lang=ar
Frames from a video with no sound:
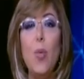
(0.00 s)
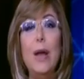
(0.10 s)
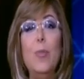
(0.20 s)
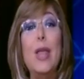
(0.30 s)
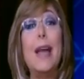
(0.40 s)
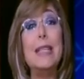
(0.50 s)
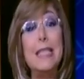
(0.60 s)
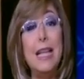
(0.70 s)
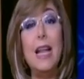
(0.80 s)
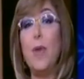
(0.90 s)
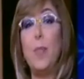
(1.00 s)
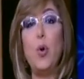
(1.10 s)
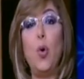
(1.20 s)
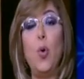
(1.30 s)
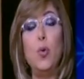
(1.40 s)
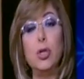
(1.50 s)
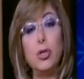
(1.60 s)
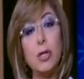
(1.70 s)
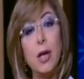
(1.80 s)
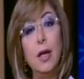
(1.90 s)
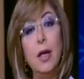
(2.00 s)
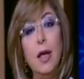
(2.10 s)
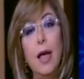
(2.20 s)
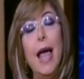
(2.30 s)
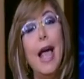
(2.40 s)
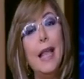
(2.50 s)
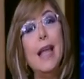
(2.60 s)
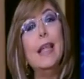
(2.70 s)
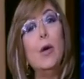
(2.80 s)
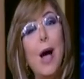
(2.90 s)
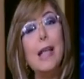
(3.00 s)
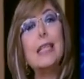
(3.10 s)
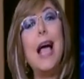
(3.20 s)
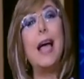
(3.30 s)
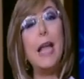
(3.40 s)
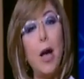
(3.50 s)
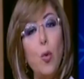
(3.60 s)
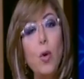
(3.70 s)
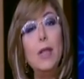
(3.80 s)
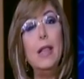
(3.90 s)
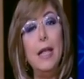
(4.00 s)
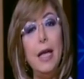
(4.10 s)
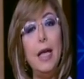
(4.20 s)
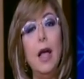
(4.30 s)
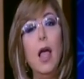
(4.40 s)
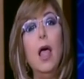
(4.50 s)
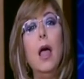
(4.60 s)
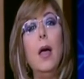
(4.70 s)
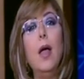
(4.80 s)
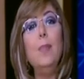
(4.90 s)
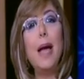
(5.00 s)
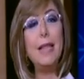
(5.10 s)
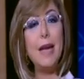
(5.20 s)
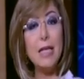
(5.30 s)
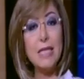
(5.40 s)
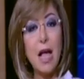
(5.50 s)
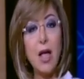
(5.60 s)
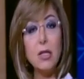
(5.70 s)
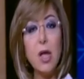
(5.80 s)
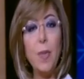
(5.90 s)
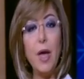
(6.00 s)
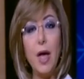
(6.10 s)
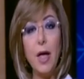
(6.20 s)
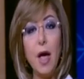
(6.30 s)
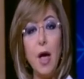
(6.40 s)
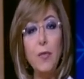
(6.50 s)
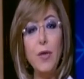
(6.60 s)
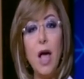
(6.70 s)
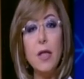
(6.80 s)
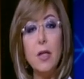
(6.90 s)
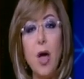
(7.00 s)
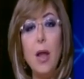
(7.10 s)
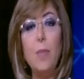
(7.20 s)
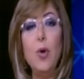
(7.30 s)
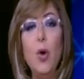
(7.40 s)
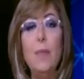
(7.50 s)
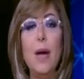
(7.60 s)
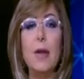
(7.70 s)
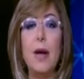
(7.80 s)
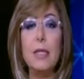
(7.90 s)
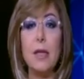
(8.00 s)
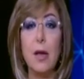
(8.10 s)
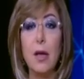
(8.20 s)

والمدرسين اللي ما بيروحوش احنا دلوقتي هنعود لمدرسه طبيعيه فيها الطالب بيروح المدرسه